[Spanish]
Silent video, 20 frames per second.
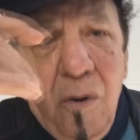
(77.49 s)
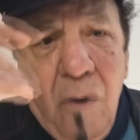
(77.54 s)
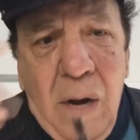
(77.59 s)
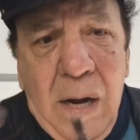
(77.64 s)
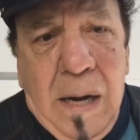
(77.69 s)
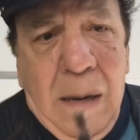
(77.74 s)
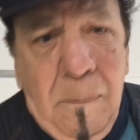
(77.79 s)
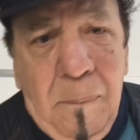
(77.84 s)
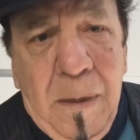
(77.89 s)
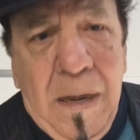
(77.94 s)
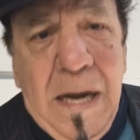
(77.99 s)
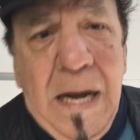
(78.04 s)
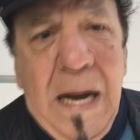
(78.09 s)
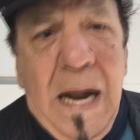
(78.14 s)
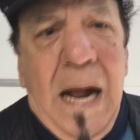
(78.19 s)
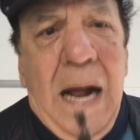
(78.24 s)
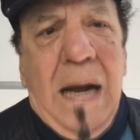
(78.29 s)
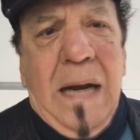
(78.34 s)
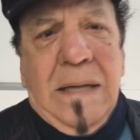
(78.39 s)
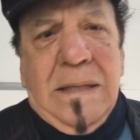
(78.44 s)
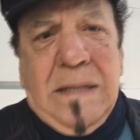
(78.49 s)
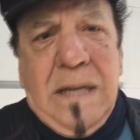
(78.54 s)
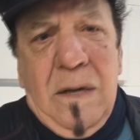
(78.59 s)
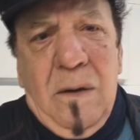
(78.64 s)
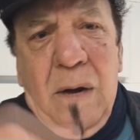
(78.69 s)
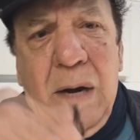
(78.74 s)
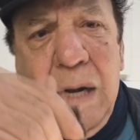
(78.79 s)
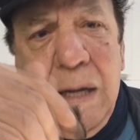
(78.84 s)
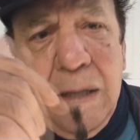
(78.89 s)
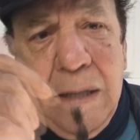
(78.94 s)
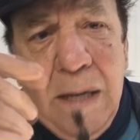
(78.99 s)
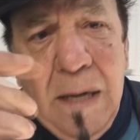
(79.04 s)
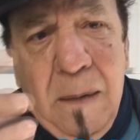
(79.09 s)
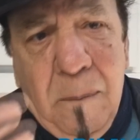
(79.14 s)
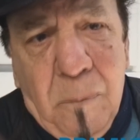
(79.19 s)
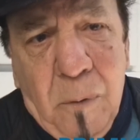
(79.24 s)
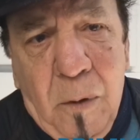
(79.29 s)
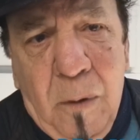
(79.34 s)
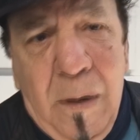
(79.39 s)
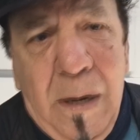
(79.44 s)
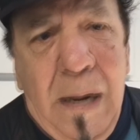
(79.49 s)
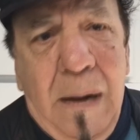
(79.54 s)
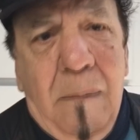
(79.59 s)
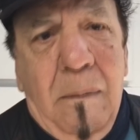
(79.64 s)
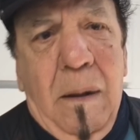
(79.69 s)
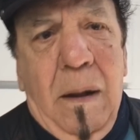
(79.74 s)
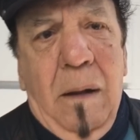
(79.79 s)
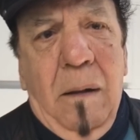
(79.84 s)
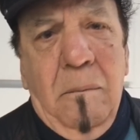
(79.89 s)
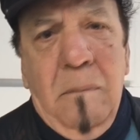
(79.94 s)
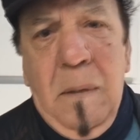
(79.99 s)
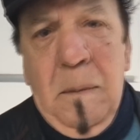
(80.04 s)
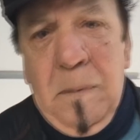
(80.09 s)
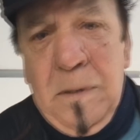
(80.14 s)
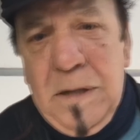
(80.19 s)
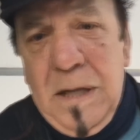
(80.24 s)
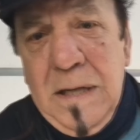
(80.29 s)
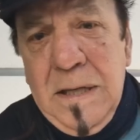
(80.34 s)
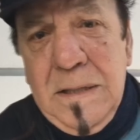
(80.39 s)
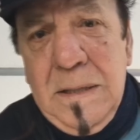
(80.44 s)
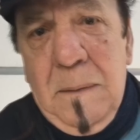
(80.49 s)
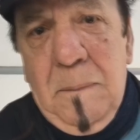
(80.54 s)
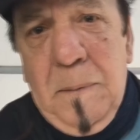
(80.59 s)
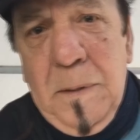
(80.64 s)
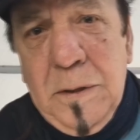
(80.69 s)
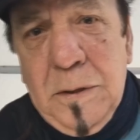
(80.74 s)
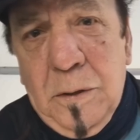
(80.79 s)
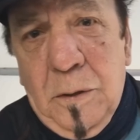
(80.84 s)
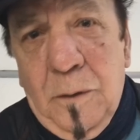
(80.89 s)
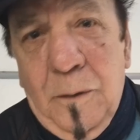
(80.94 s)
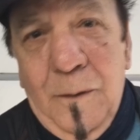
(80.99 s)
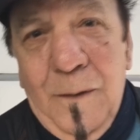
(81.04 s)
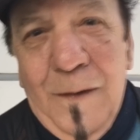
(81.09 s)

no hay que pelearse, no hay que tener problemas. ¿Me metás 100 pesos?